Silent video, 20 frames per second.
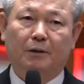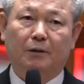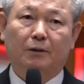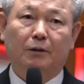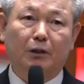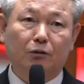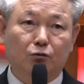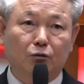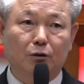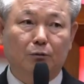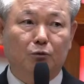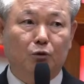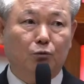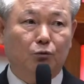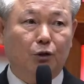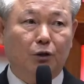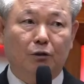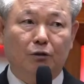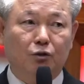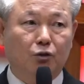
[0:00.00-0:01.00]
예수님도
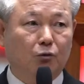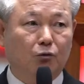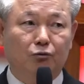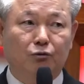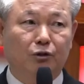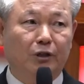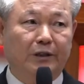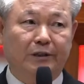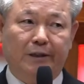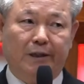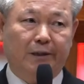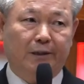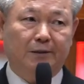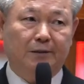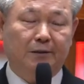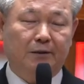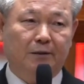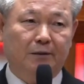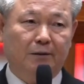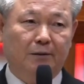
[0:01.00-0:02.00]
우리를 정죄하지 않으세요.
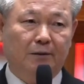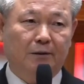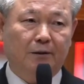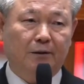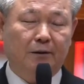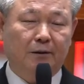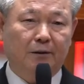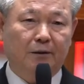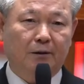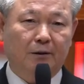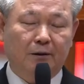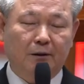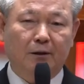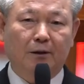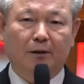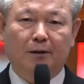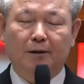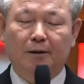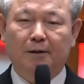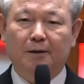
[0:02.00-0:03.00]
네.
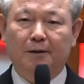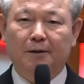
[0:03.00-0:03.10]
예.